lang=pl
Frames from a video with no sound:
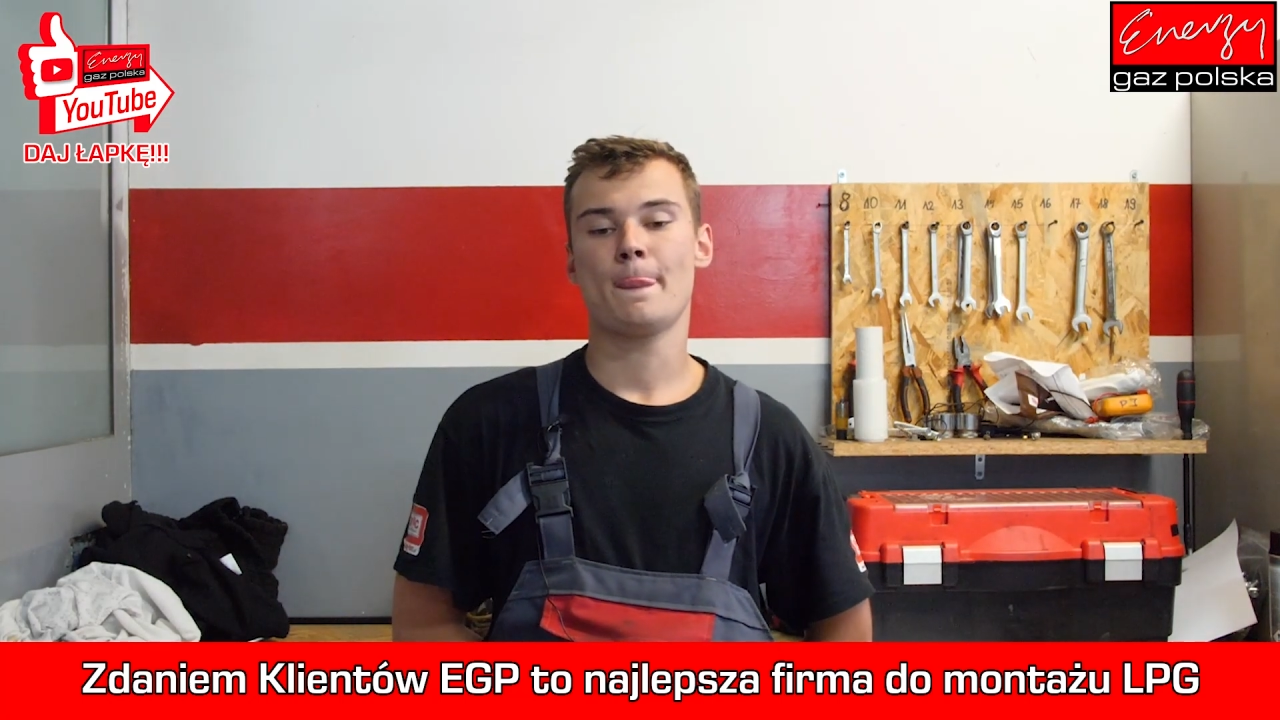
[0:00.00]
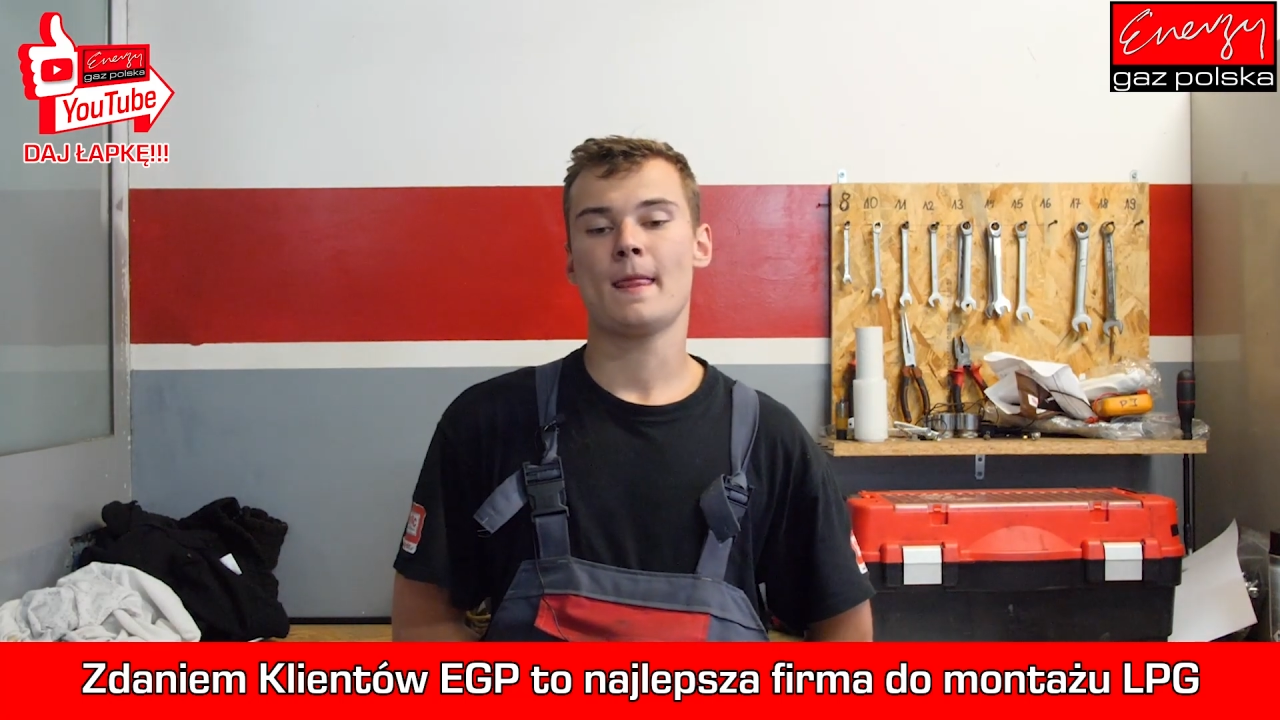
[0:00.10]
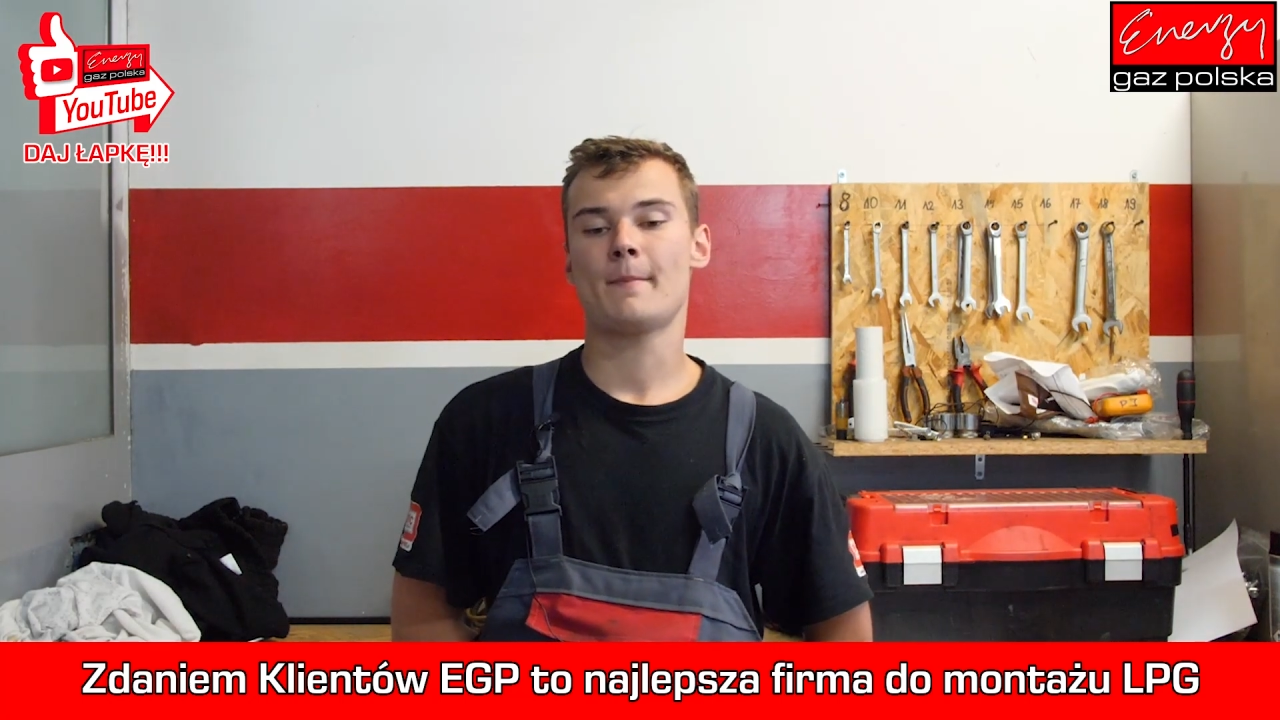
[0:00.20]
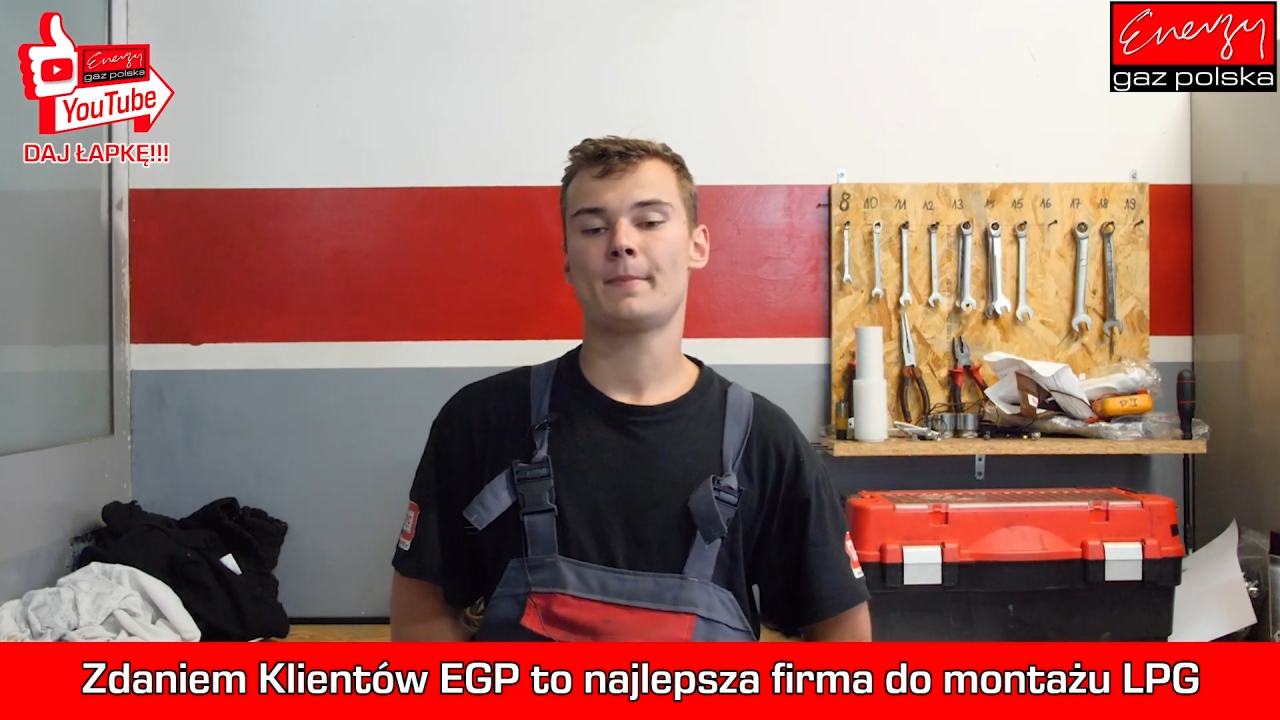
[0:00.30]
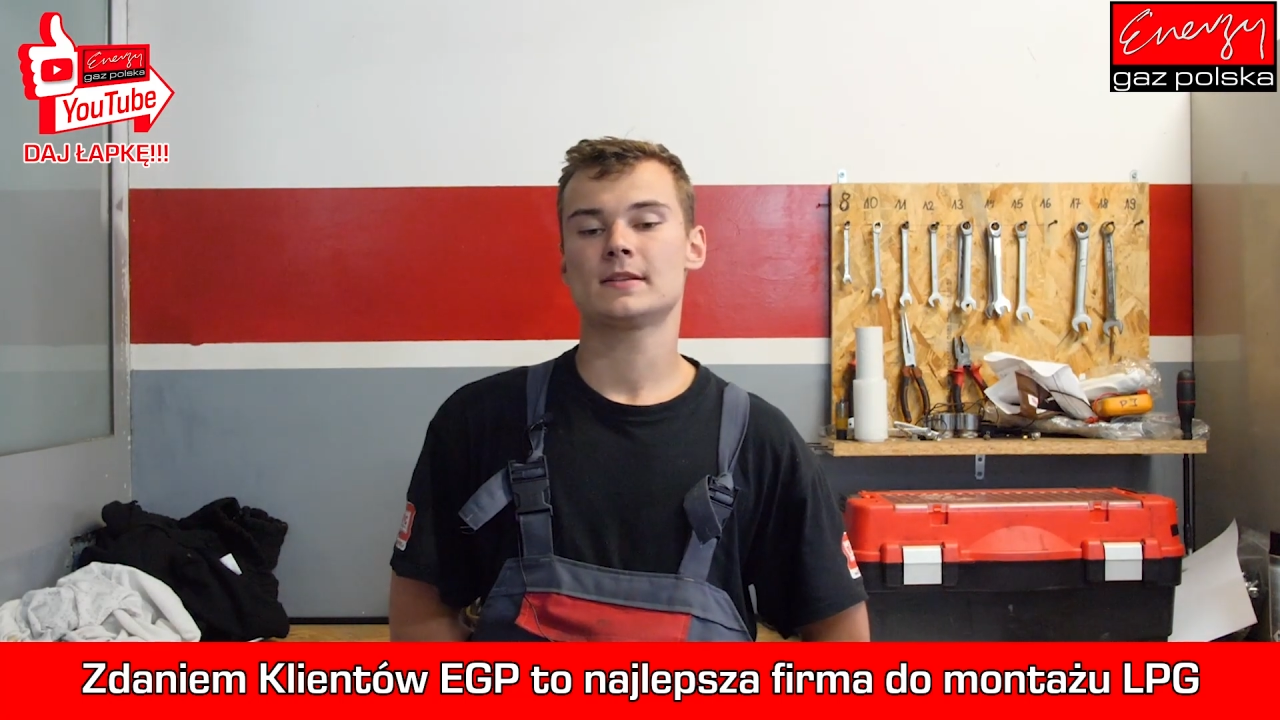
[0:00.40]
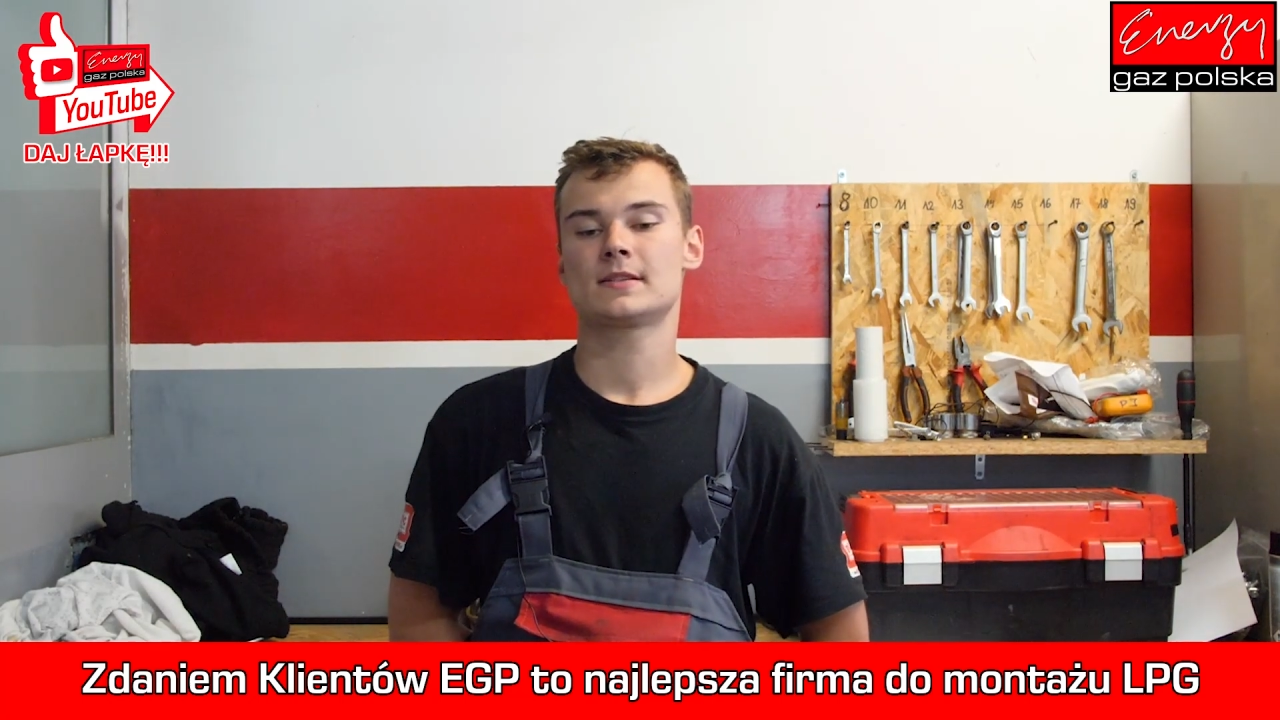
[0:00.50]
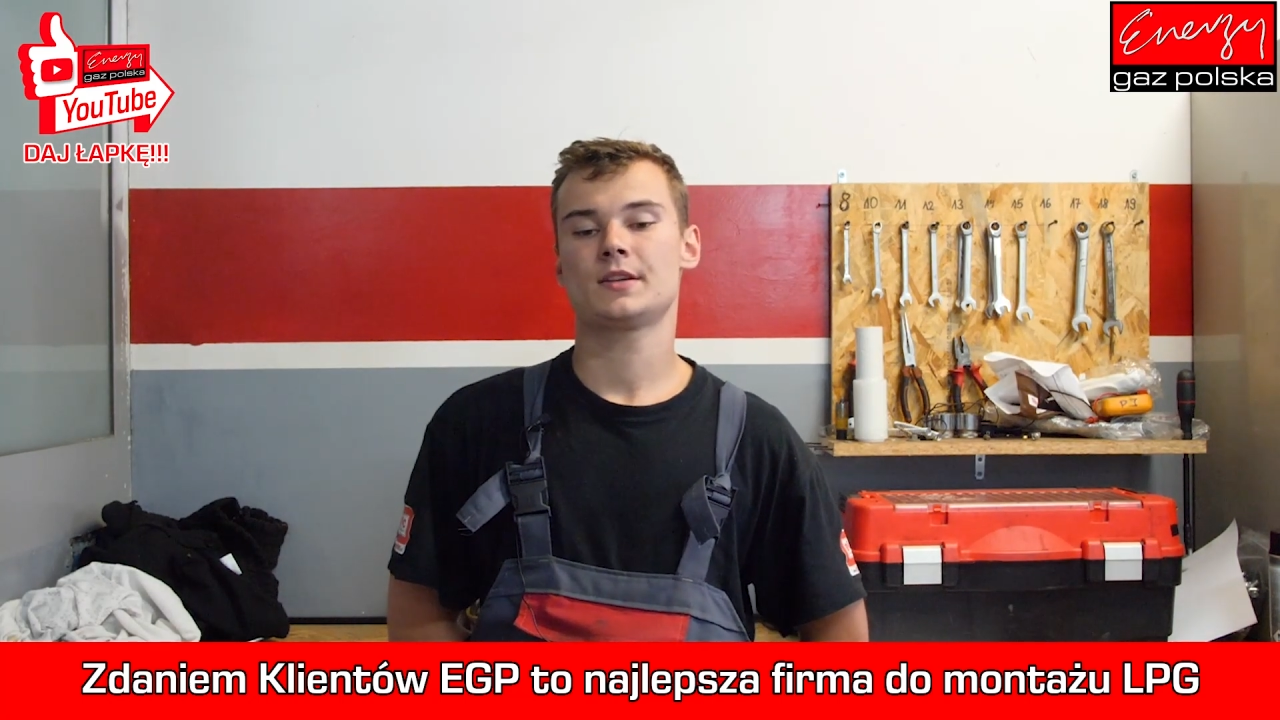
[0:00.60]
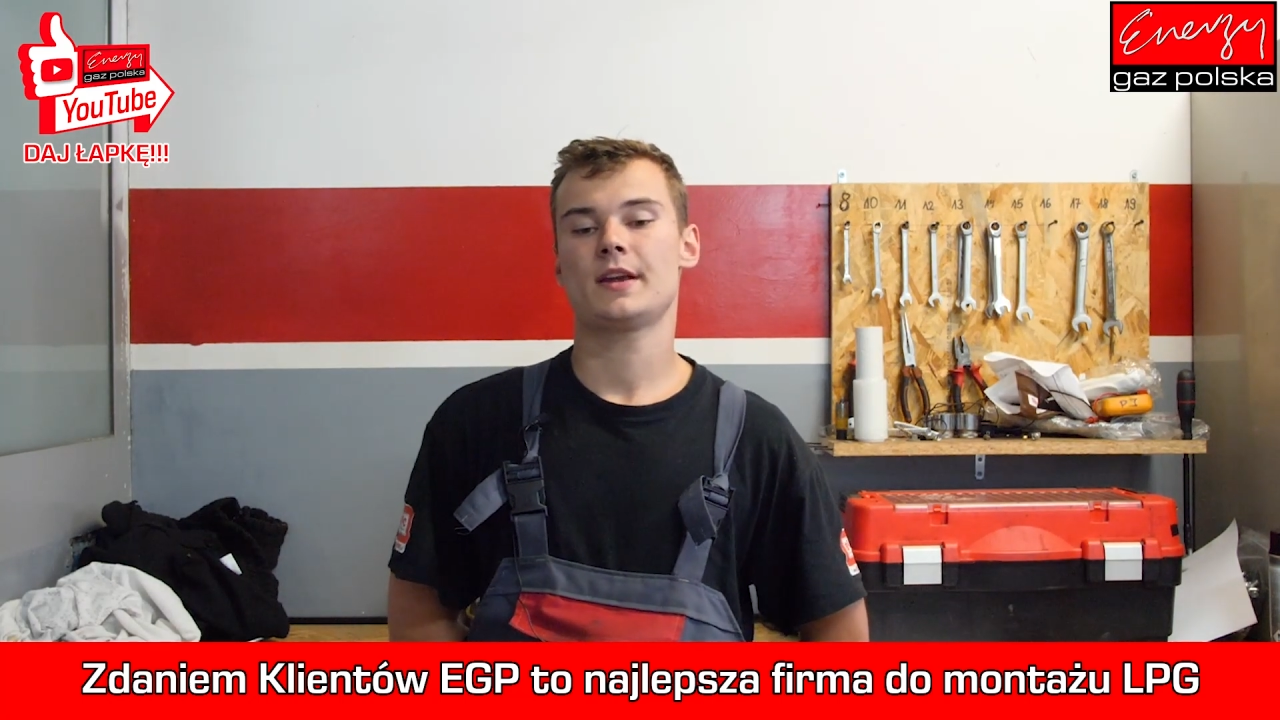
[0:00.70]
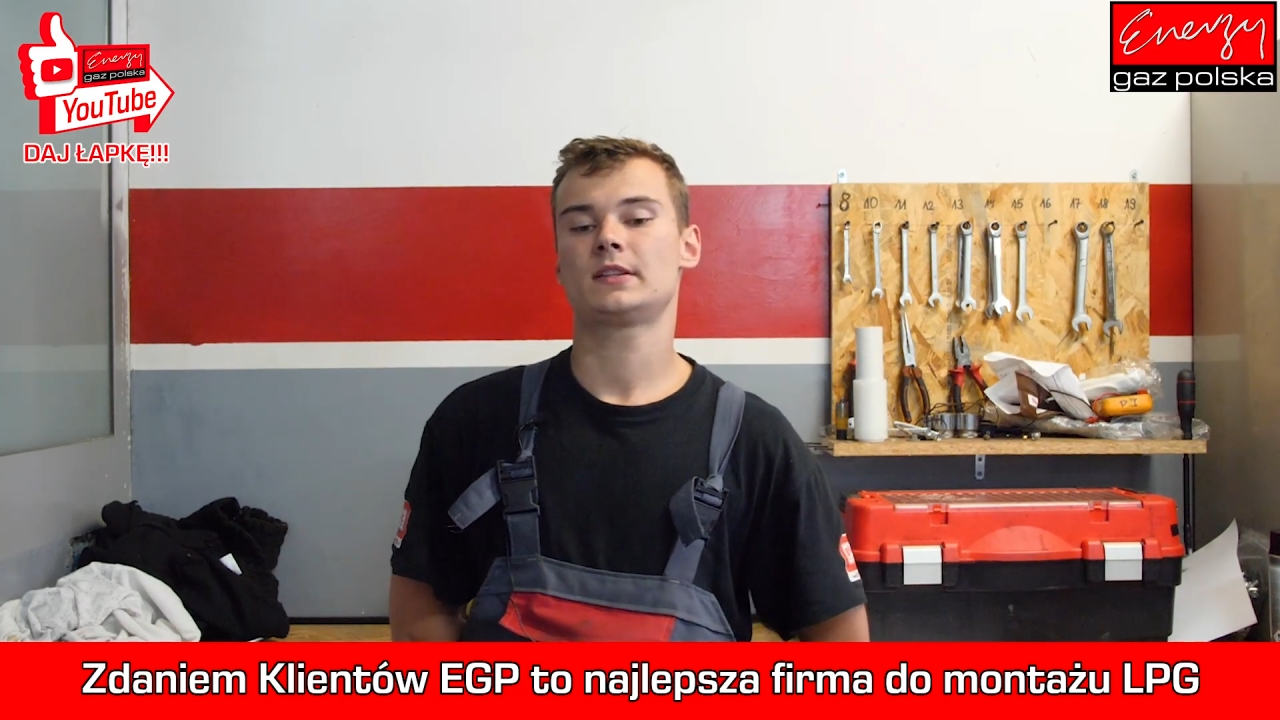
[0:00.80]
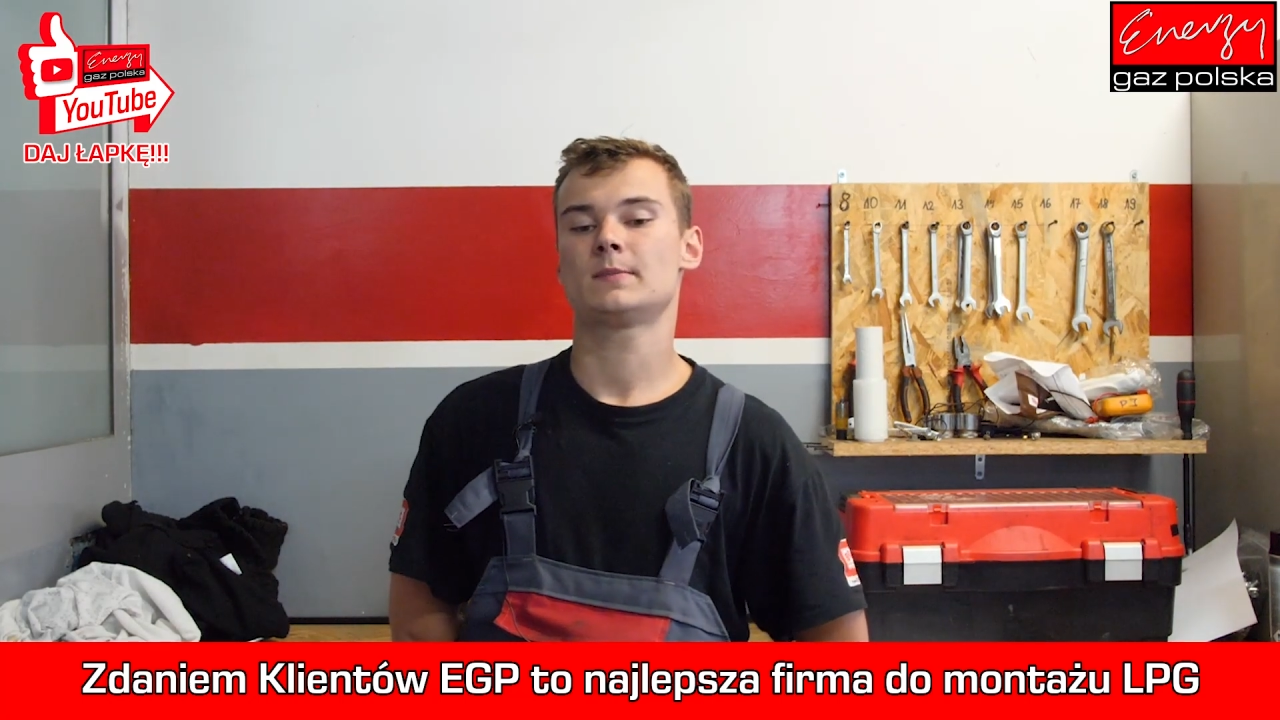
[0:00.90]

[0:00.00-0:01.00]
na benzynie